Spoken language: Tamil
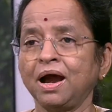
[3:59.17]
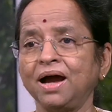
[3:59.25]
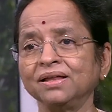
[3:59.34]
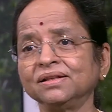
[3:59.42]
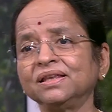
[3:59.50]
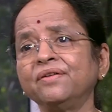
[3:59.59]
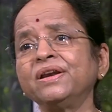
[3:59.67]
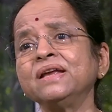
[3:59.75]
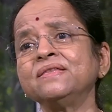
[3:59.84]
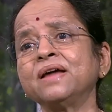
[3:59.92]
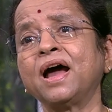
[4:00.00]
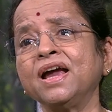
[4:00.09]
அதை தவிர
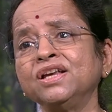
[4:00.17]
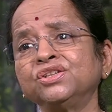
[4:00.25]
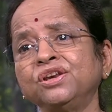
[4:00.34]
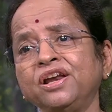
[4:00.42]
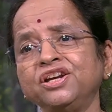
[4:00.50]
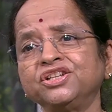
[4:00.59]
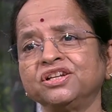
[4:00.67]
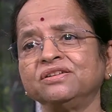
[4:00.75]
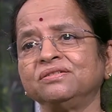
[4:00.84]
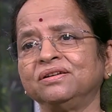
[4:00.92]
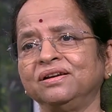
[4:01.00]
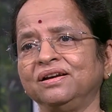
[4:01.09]
இந்த
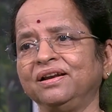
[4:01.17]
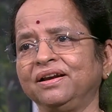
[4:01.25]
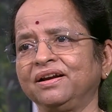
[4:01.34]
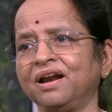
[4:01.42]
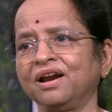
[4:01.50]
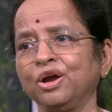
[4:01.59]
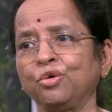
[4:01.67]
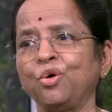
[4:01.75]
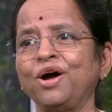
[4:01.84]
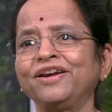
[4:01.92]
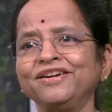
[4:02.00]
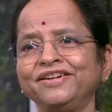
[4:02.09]
ஐசோலேஷனில் இருக்காங்க
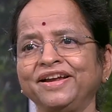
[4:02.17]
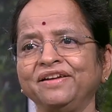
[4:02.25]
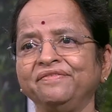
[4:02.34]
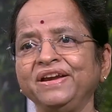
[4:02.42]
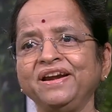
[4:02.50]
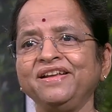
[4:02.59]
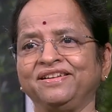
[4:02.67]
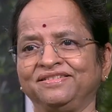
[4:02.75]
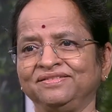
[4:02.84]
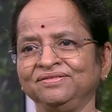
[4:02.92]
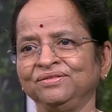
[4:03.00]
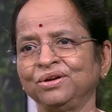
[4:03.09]
குவாரண்டைன் வீடு
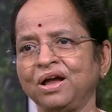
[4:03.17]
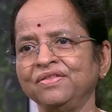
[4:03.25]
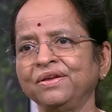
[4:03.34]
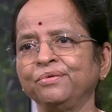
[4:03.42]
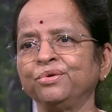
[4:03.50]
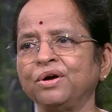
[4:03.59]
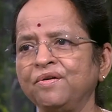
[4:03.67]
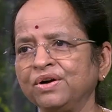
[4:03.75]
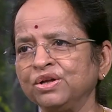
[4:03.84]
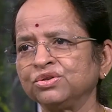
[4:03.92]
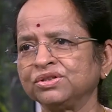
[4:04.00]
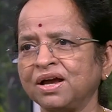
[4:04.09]
அந்த அவங்கள
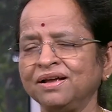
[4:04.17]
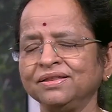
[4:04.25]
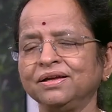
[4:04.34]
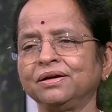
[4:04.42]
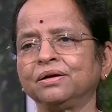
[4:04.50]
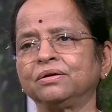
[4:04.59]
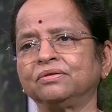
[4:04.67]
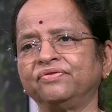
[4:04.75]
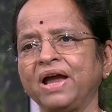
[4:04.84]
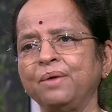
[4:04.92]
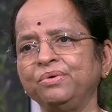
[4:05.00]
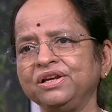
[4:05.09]
சார்ந்த
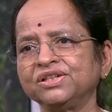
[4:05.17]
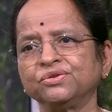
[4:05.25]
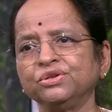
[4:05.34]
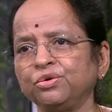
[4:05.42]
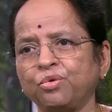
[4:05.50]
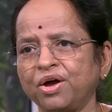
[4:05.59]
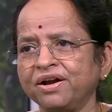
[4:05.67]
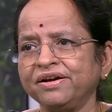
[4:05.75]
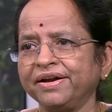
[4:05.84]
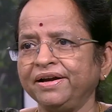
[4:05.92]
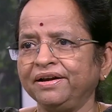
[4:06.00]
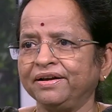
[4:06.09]
ஃபேமிலிஸ் வந்து
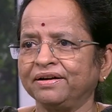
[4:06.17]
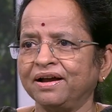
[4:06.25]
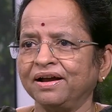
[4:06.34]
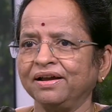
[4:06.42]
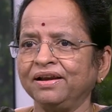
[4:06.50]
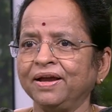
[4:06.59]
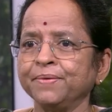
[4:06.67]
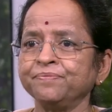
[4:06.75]
குவாரண்டைனில் இருக்காங்கல்ல